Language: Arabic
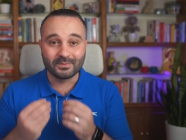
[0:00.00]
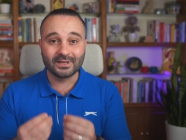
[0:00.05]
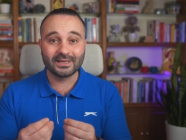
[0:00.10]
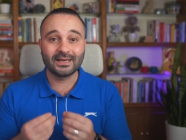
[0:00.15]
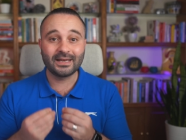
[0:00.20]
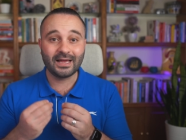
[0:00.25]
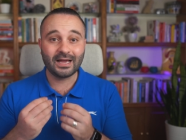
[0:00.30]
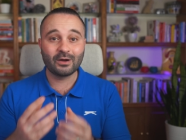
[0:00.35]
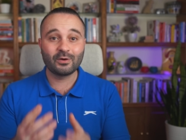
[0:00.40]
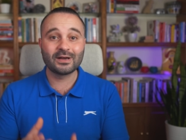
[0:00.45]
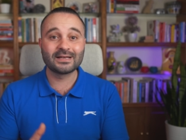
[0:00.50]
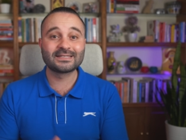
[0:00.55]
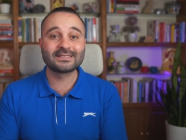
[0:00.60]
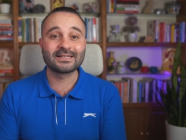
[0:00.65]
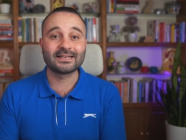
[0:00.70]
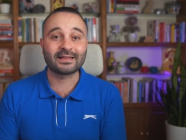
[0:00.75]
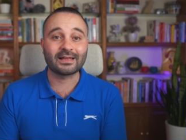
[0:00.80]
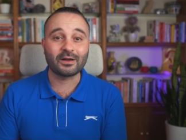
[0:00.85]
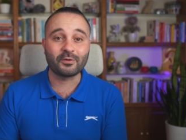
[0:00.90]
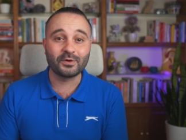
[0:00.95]
من
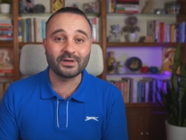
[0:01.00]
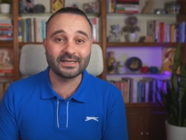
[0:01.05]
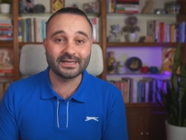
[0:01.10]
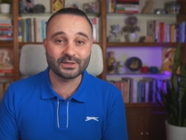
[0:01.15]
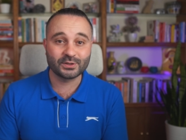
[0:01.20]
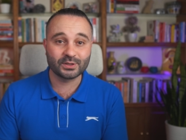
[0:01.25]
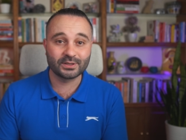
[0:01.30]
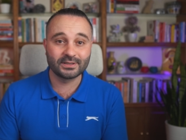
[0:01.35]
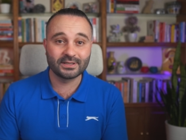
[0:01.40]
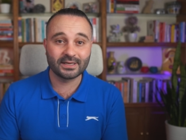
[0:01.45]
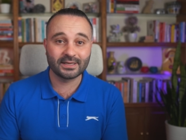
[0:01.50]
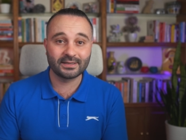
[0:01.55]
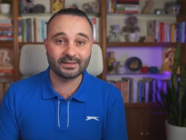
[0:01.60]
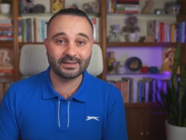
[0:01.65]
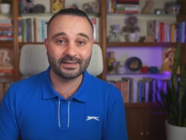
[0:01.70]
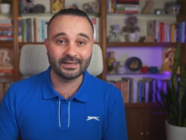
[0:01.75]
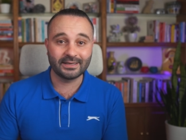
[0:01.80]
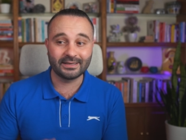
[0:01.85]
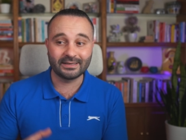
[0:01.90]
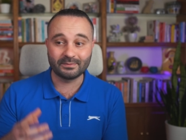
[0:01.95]
الحواس القوية جدا
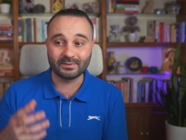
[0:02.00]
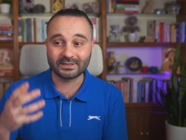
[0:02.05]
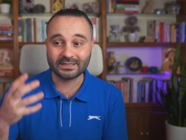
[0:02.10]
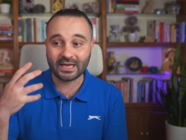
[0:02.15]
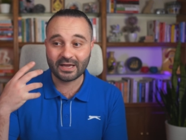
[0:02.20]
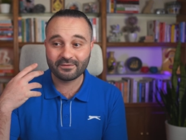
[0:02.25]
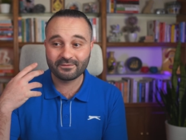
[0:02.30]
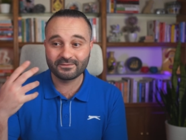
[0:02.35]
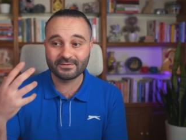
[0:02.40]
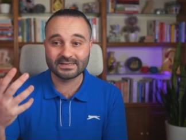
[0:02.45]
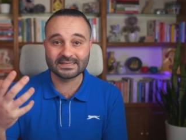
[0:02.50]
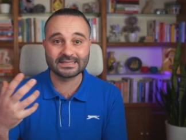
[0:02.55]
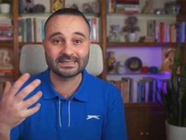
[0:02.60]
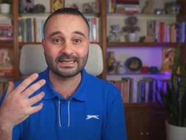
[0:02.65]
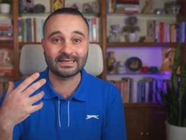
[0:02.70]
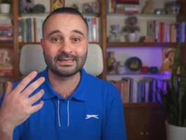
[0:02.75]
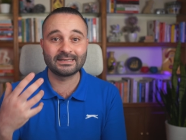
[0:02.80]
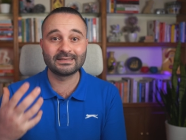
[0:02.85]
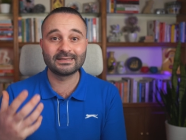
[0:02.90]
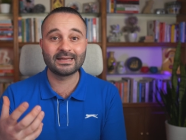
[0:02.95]
اللي
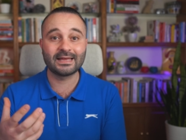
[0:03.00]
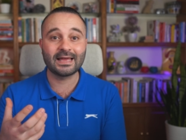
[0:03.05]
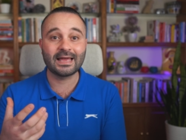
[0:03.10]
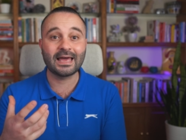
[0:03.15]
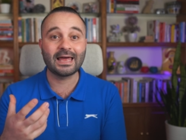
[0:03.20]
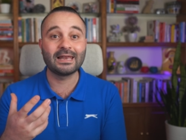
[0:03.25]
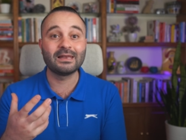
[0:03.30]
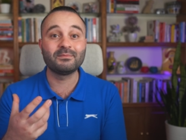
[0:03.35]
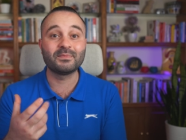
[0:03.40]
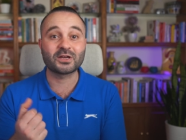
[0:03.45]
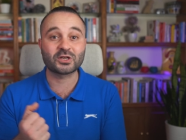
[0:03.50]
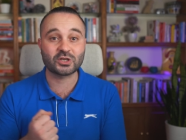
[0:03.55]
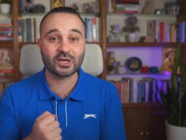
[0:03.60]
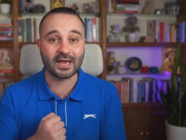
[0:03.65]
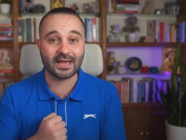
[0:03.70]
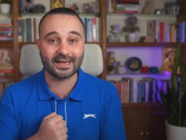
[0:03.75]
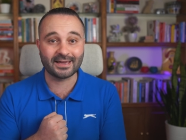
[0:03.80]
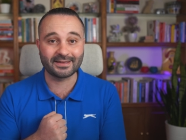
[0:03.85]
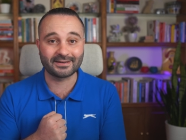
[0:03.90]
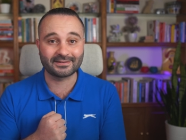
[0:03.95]
بتحفز عنا
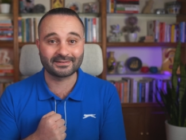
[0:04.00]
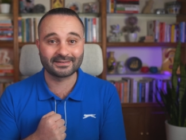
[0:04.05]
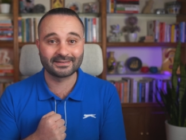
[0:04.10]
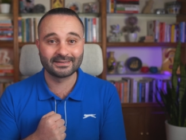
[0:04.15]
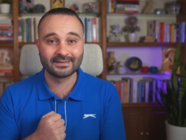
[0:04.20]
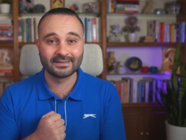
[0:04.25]
المشاعر